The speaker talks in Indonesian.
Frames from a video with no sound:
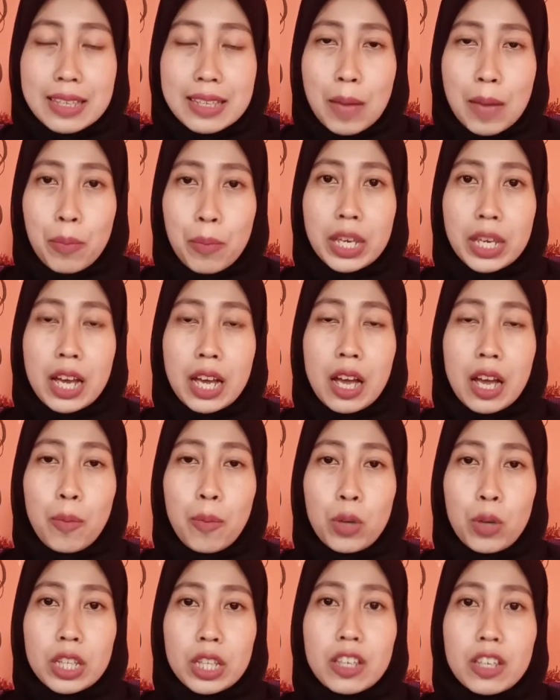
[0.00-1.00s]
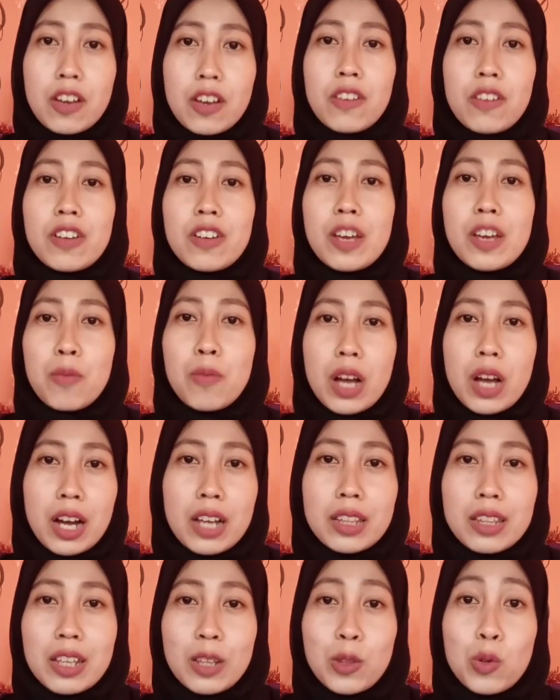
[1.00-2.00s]
sampai yang apotek yang gede
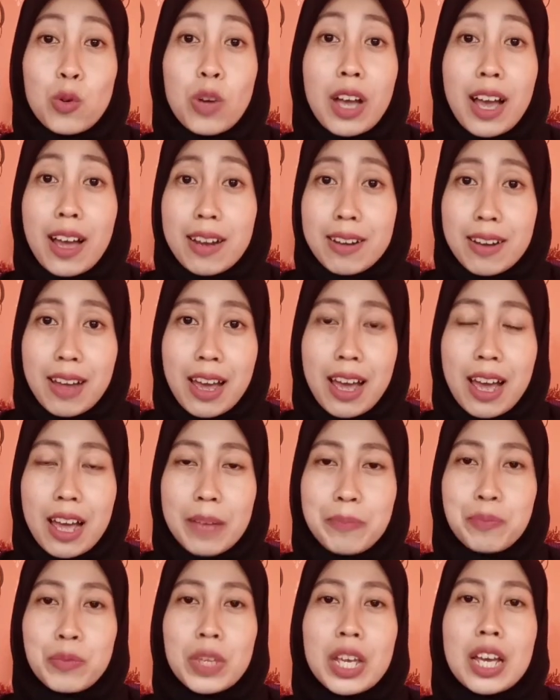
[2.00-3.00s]
banget itu nggak ada